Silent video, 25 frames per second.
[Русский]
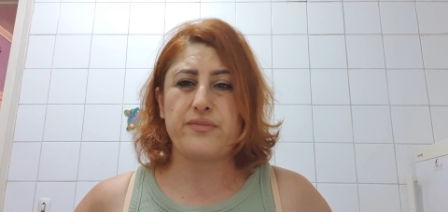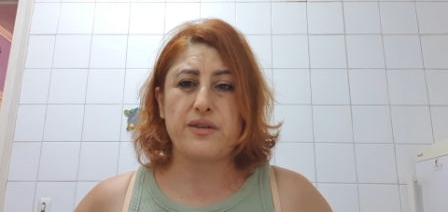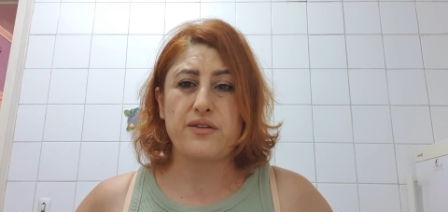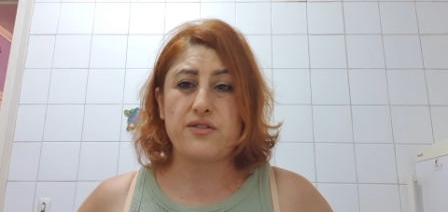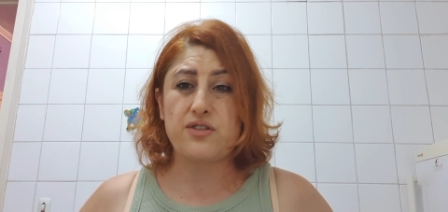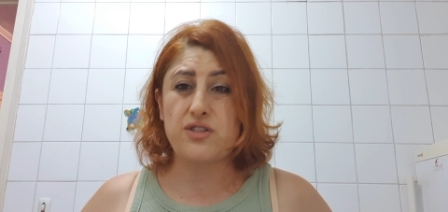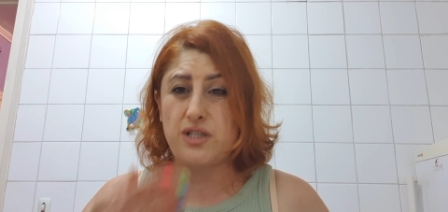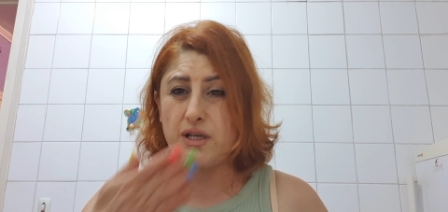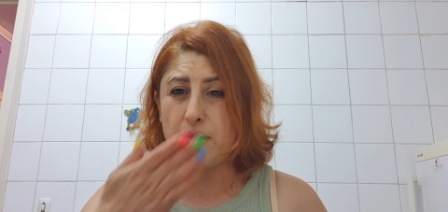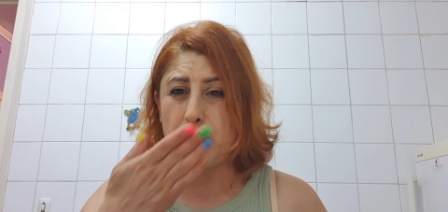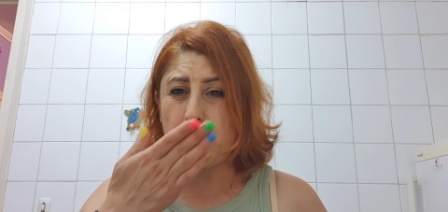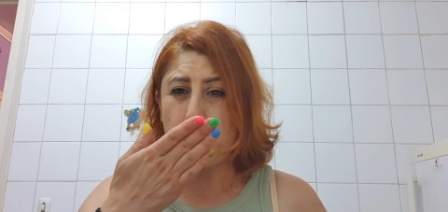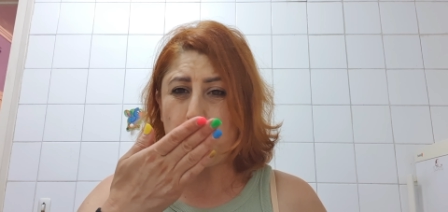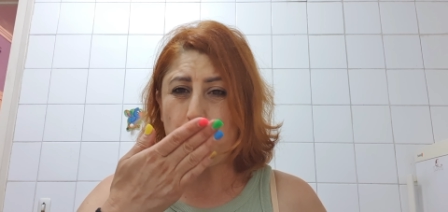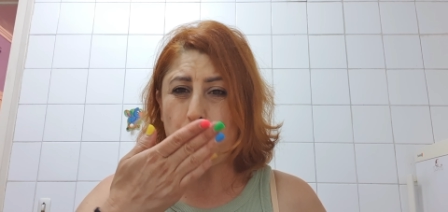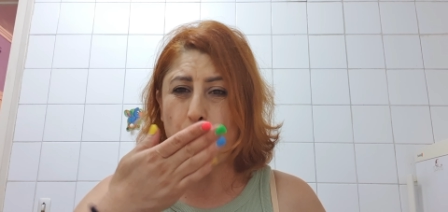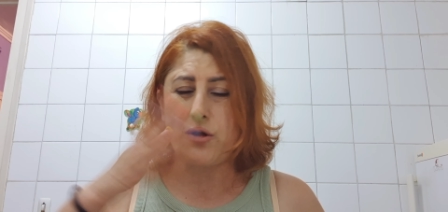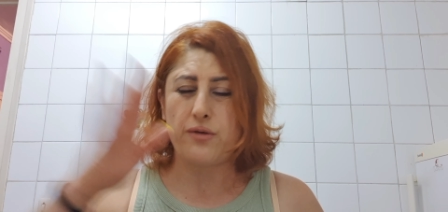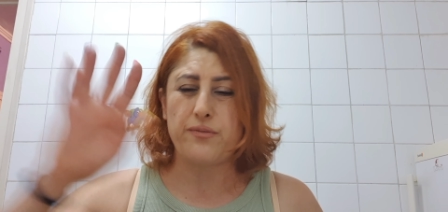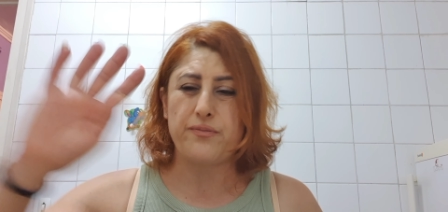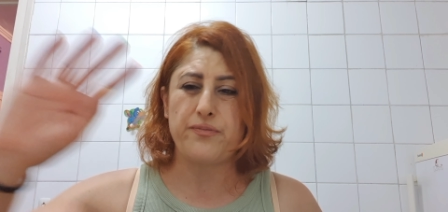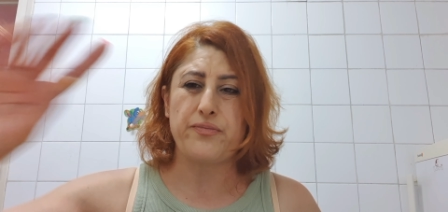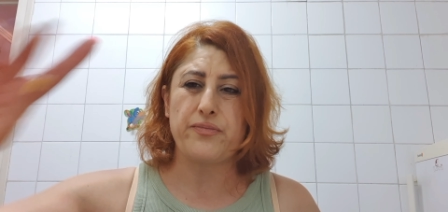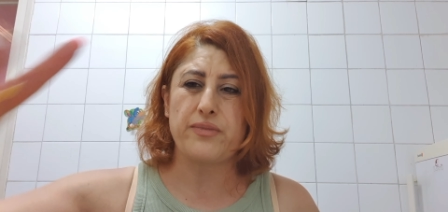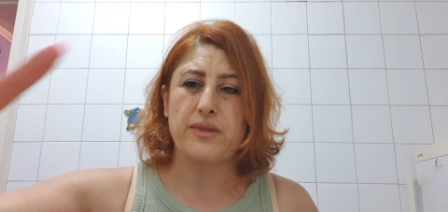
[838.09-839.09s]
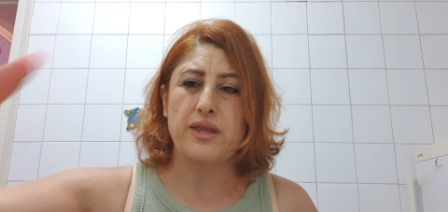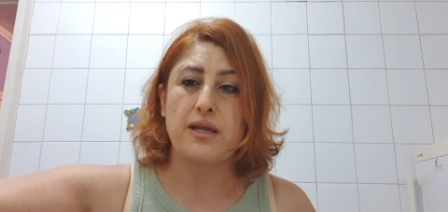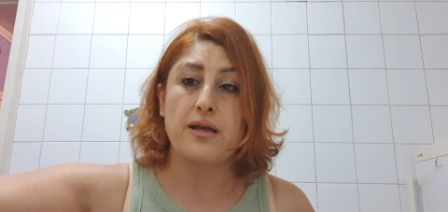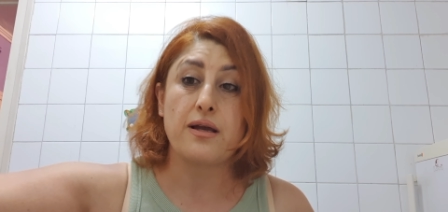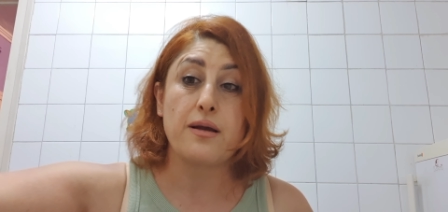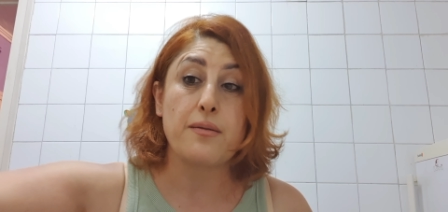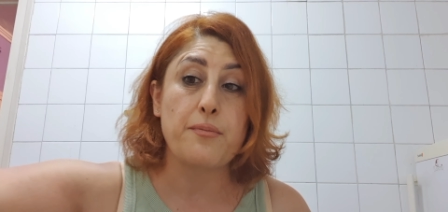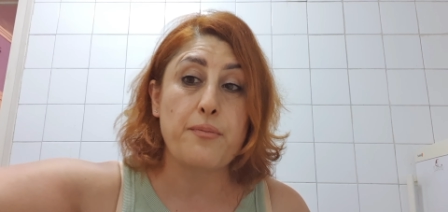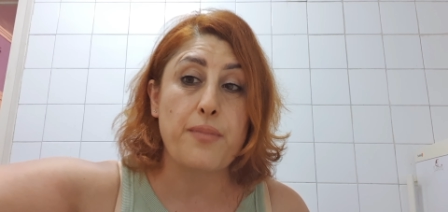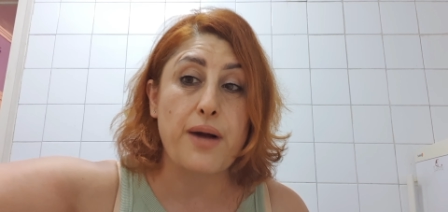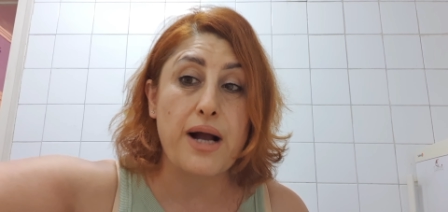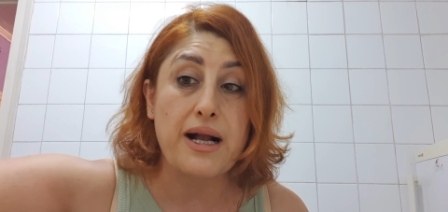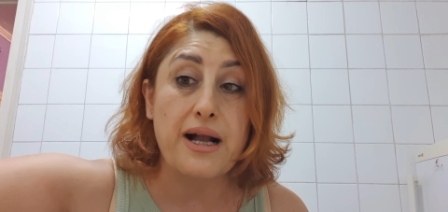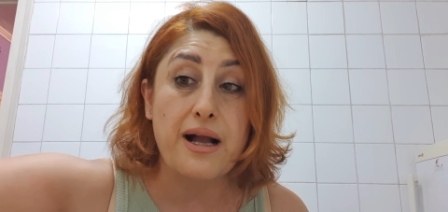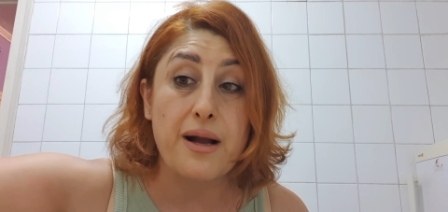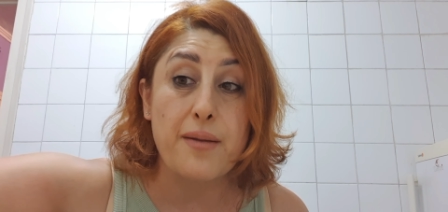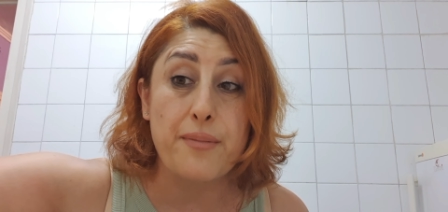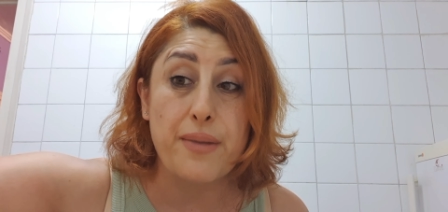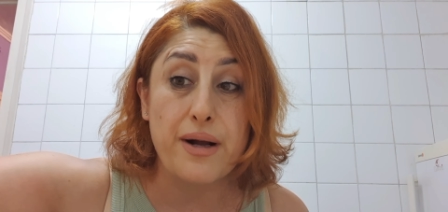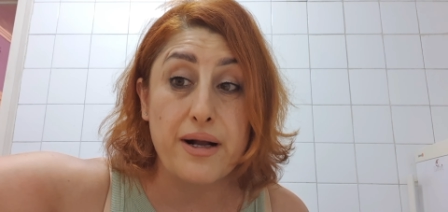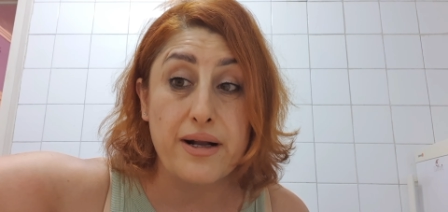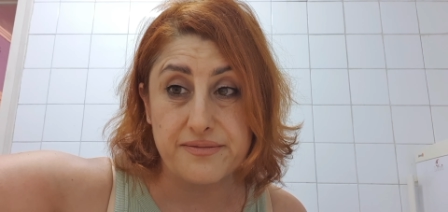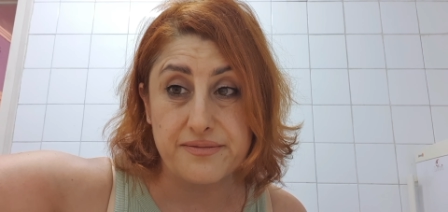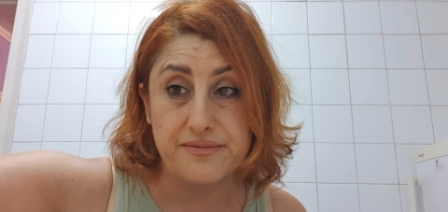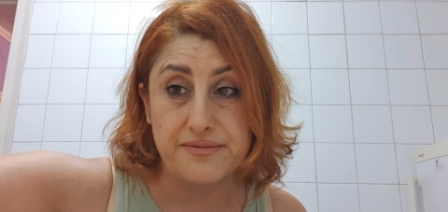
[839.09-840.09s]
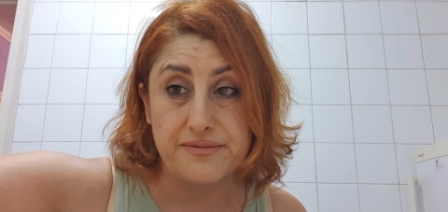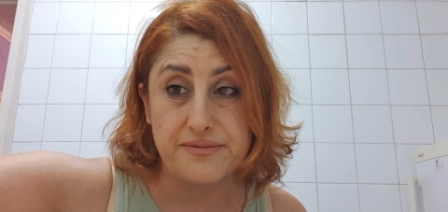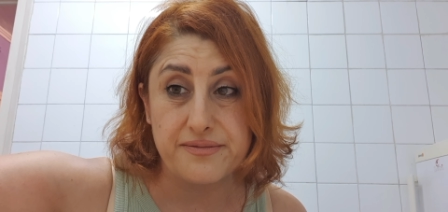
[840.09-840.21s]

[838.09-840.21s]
всем пока-пока.